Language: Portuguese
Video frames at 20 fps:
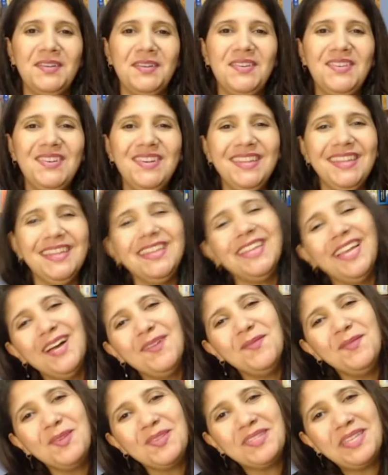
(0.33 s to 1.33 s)

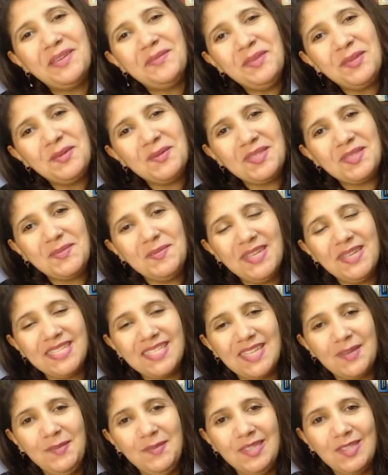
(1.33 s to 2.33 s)
Olá, meus amigos e
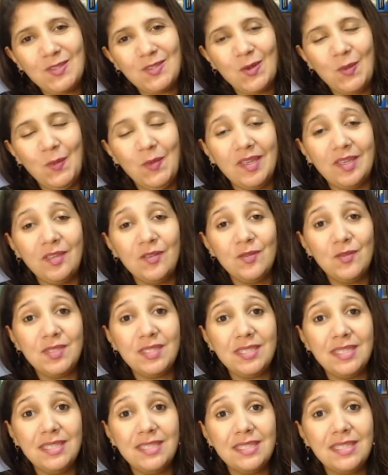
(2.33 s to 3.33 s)
minhas amigas, como é que
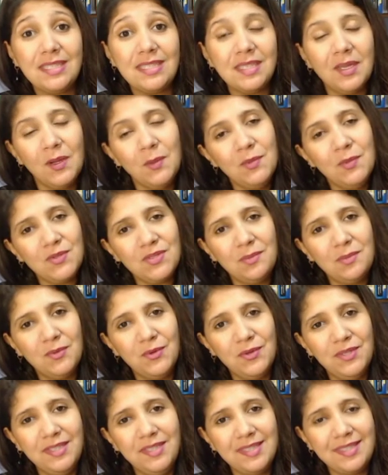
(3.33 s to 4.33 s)
vocês estão, meus
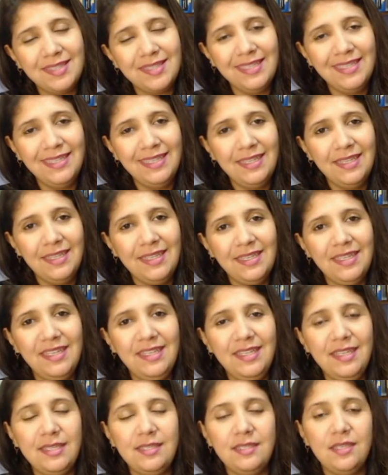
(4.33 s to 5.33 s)
amores?
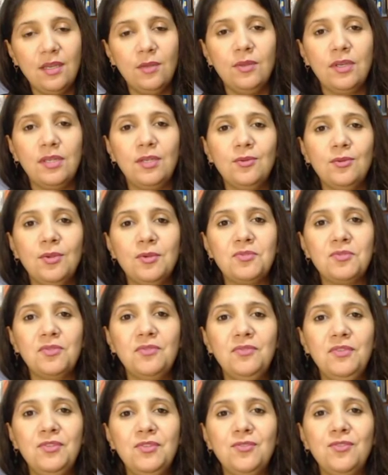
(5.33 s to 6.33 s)
Iniciando aqui o nosso
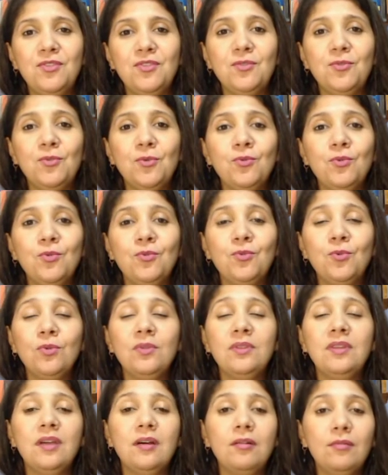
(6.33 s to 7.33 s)
vídeo de tudo,
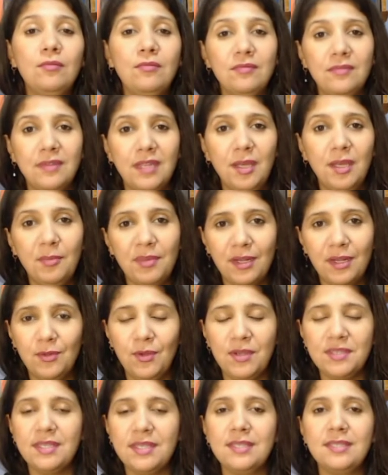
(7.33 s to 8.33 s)
tudão, né, para
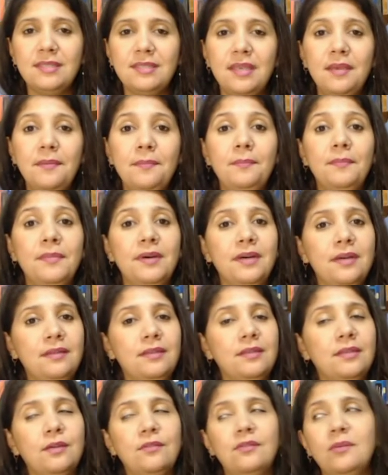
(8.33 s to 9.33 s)
nossa semana.
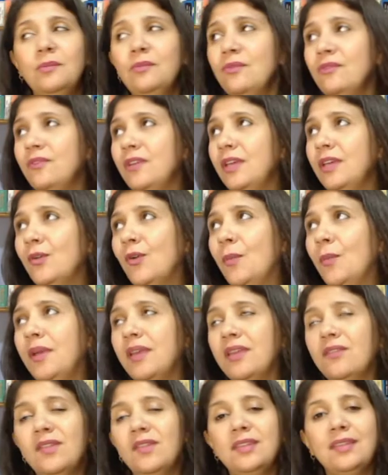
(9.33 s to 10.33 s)
Então, vamos ver aí como é
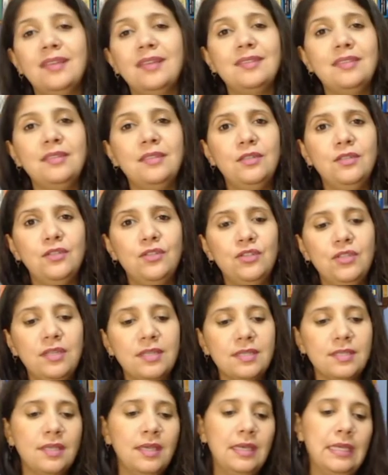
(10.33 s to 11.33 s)
que vai estar as
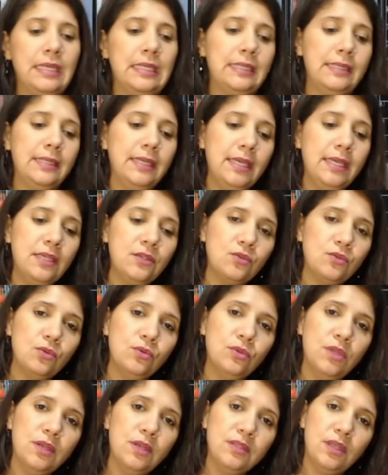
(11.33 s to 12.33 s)
energias, desde o
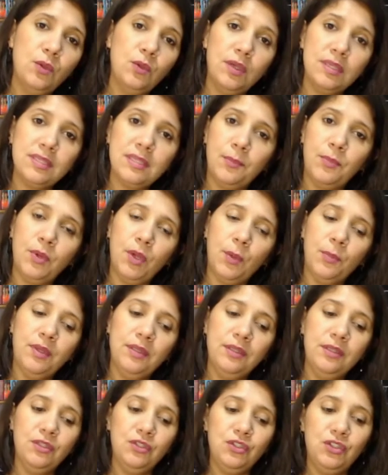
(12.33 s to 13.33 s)
da nossa própria
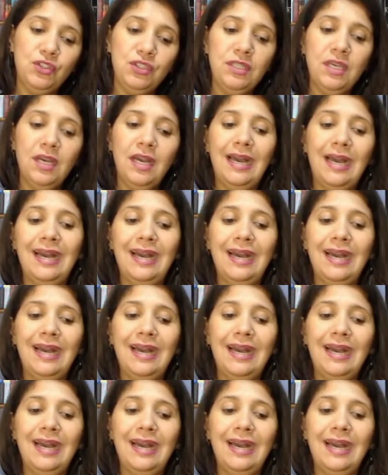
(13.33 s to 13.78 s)
energia